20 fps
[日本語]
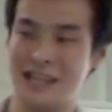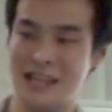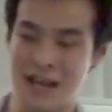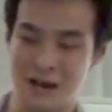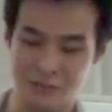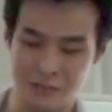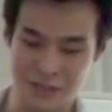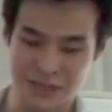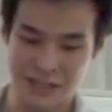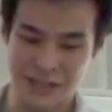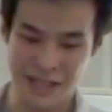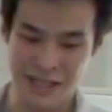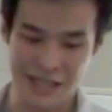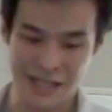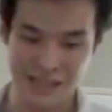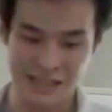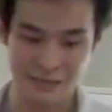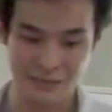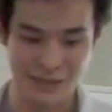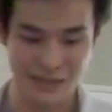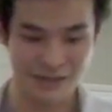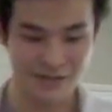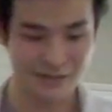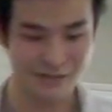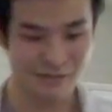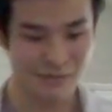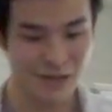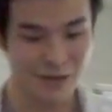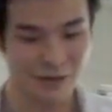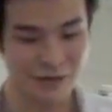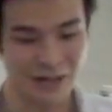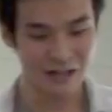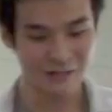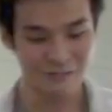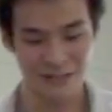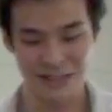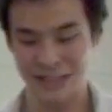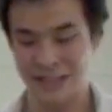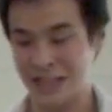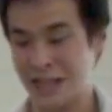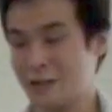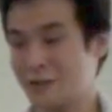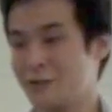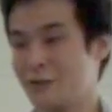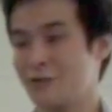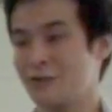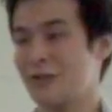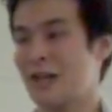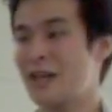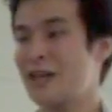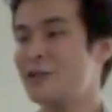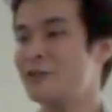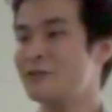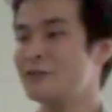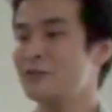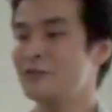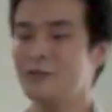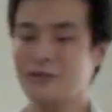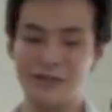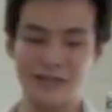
いや水で冷やせばメダウンはしないという内容